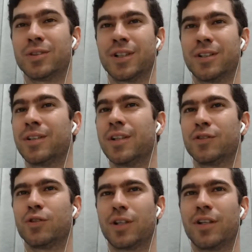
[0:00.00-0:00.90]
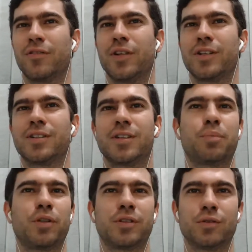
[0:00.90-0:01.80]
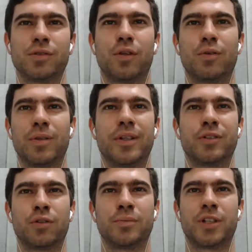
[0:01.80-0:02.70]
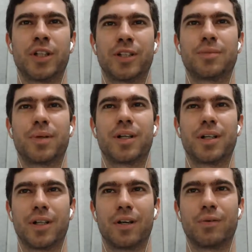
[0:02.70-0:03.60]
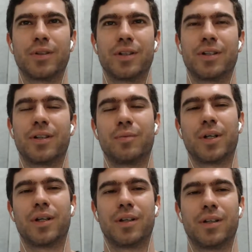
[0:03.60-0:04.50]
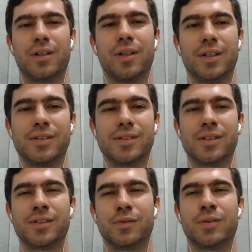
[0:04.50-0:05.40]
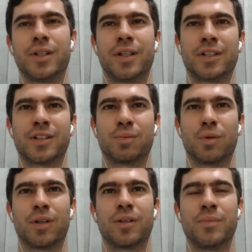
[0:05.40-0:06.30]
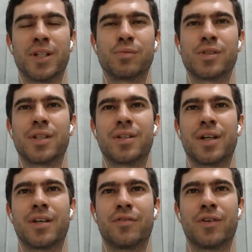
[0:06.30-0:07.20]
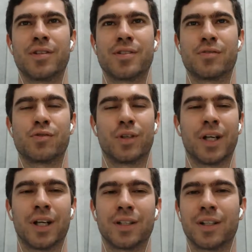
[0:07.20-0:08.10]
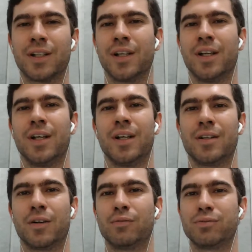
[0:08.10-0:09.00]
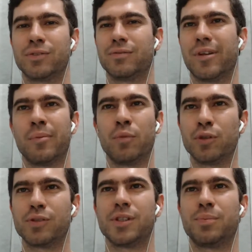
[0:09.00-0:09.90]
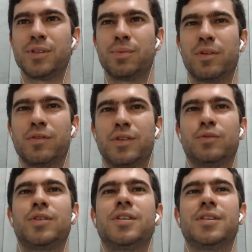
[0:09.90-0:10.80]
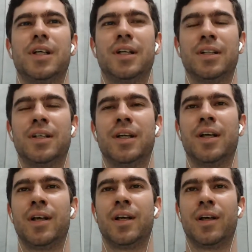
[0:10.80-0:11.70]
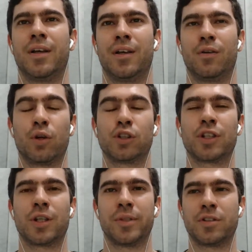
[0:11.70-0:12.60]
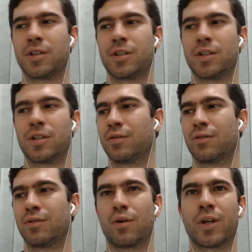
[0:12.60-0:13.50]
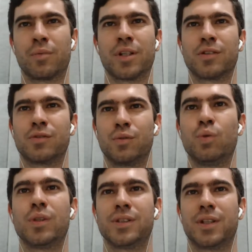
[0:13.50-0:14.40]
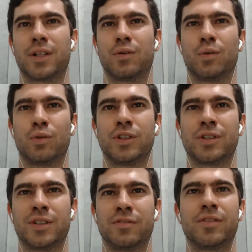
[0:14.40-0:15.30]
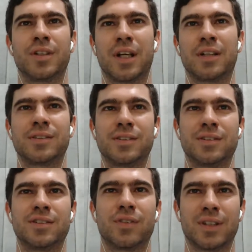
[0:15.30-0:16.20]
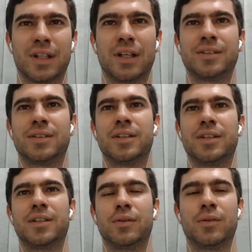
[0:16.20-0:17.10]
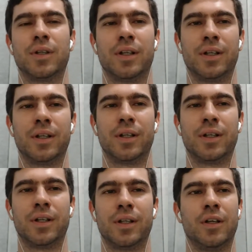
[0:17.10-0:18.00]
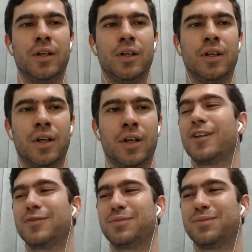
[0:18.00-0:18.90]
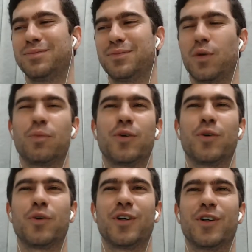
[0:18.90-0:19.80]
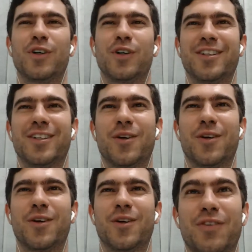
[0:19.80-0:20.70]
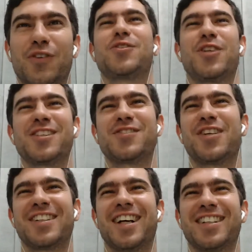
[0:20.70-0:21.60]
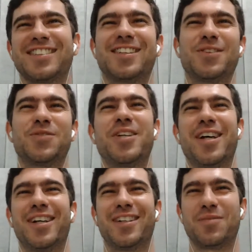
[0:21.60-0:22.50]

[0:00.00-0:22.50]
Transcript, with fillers: Nem adicionar referência, você pode usar o Create Object para criar um uma instância do Internet Explorer, mesmo sem ter a referência adicionada, né? Então é muito simples para você utilizar, né? É, logicamente que qualquer uma das duas tecnologias tem vantagens e desvantagens, né? Então é, vou falar vou falar só das vantagens aqui do IE.